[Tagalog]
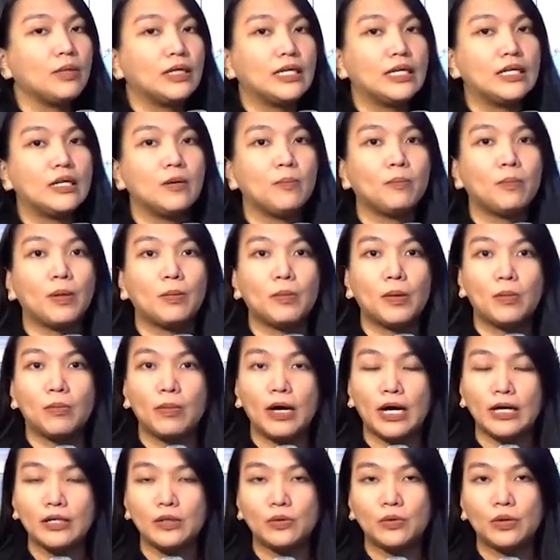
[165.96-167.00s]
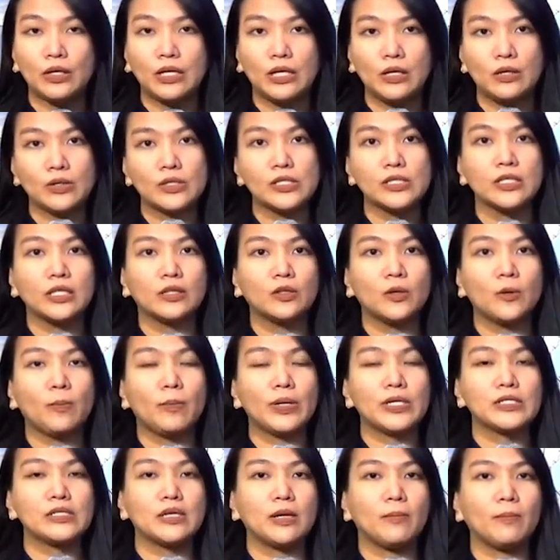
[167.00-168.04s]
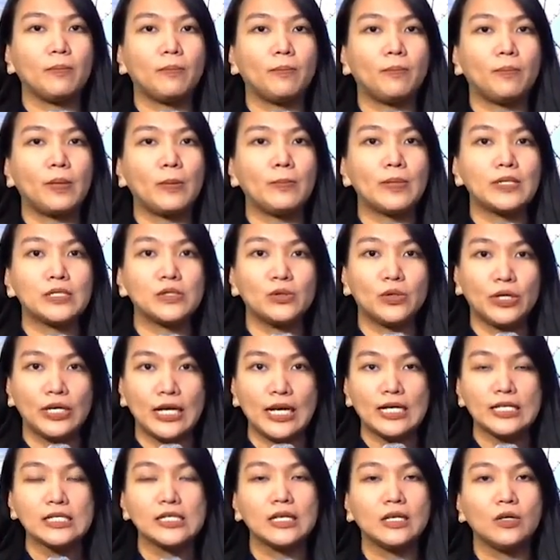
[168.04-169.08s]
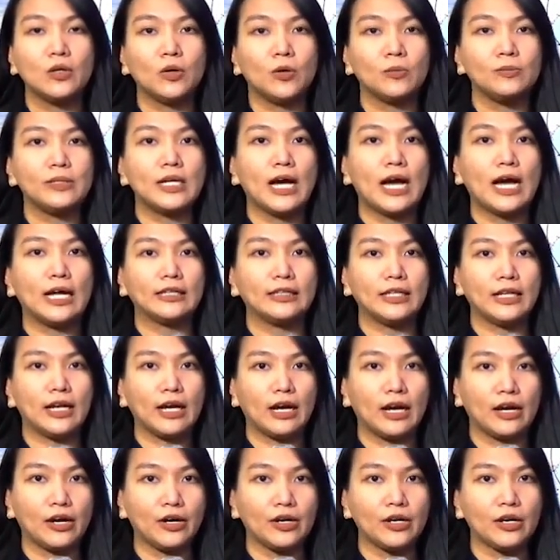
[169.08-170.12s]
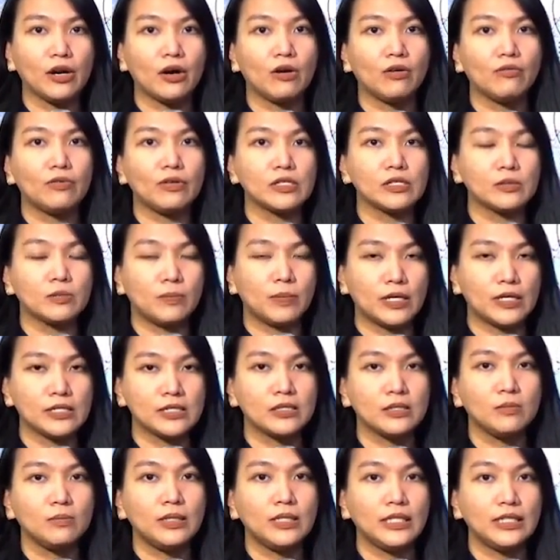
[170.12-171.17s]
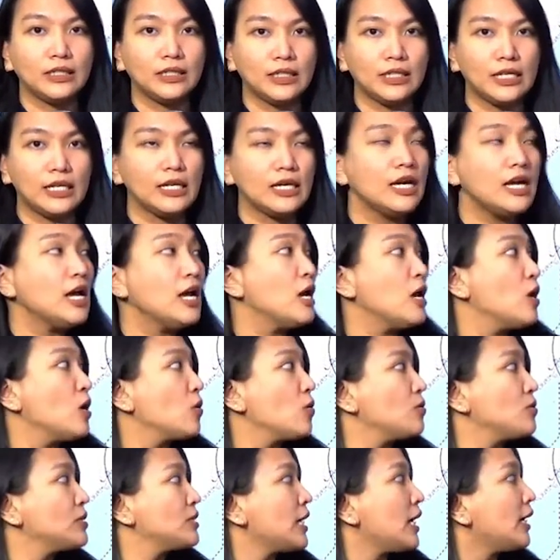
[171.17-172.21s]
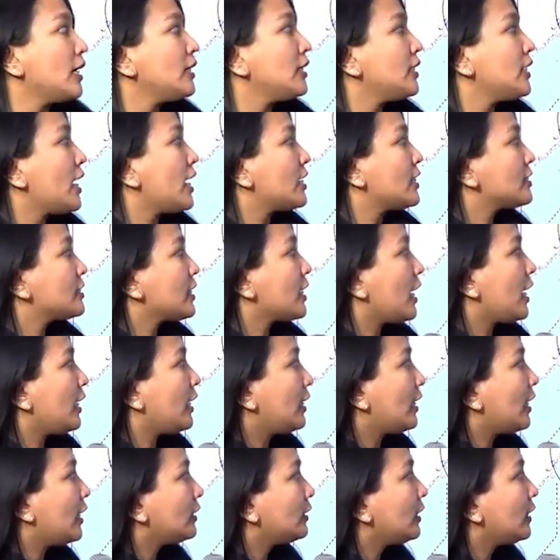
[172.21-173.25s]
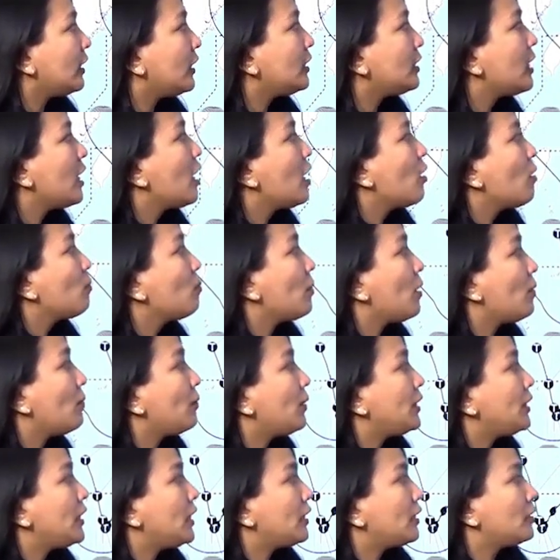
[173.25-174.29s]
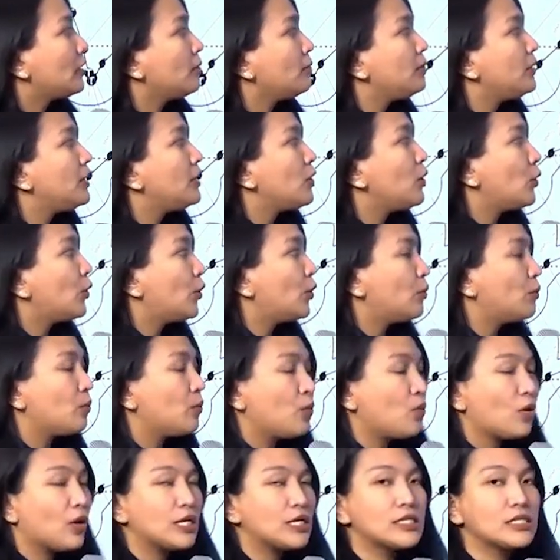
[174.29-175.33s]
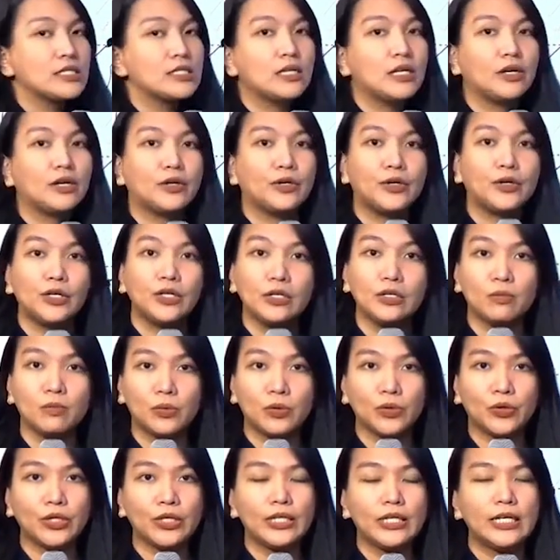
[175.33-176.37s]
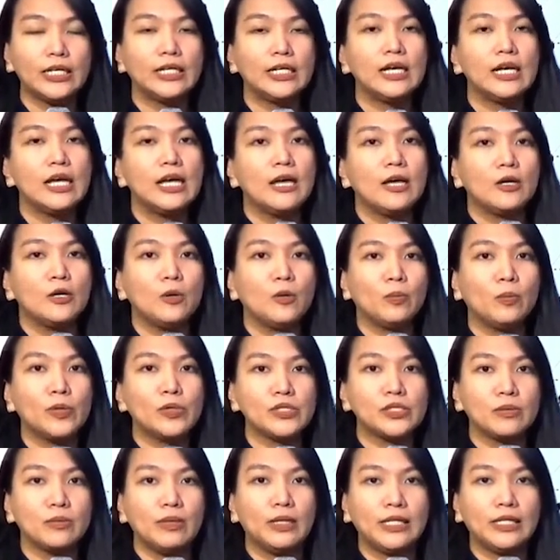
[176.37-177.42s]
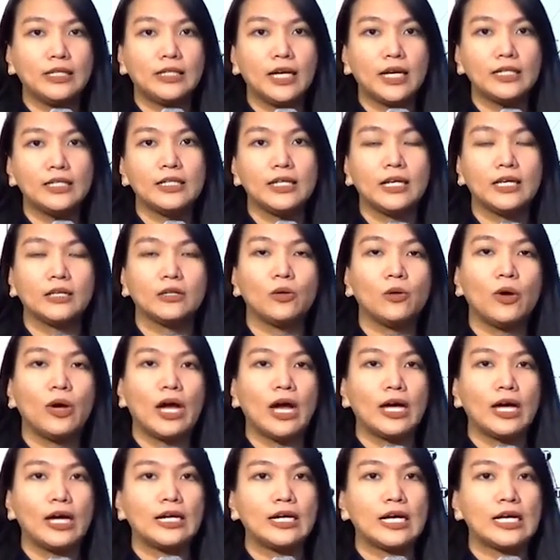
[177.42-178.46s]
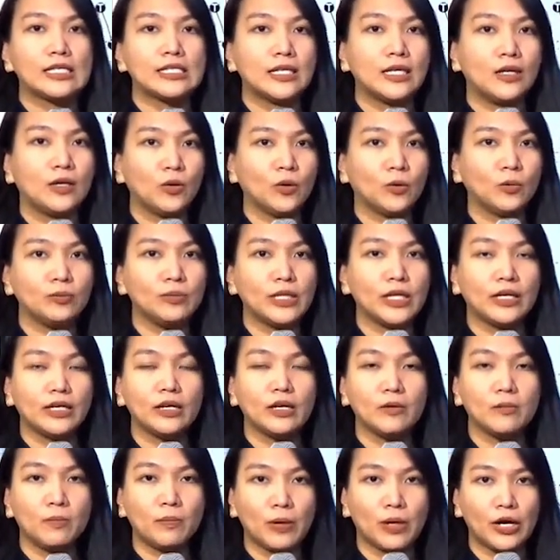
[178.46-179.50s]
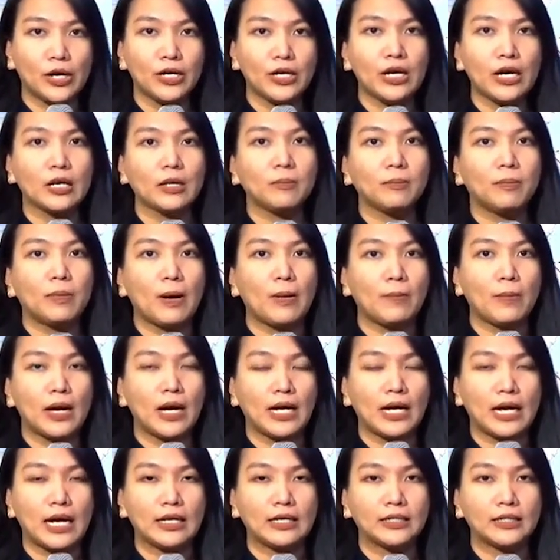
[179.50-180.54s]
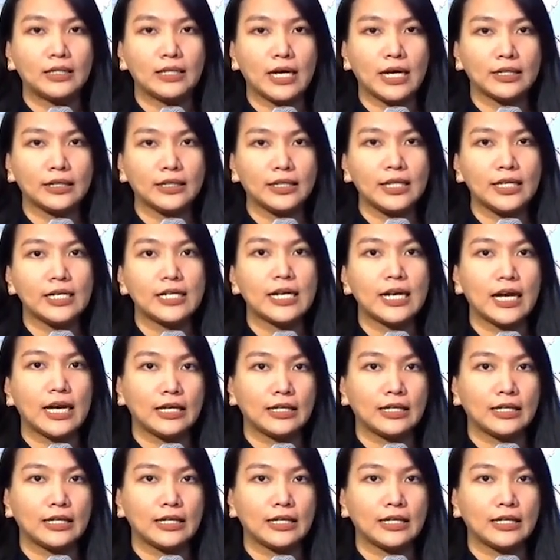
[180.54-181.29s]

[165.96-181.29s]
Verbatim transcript: Magiging pababa yung kilos nito. Pas- papasok yan sa loob ng ating area of responsibility kung saan inaasahan natin mamayang gabi or bukas ng early morning yung posibilidad na ito nga ay nasa loob na ng par at papangalanan nating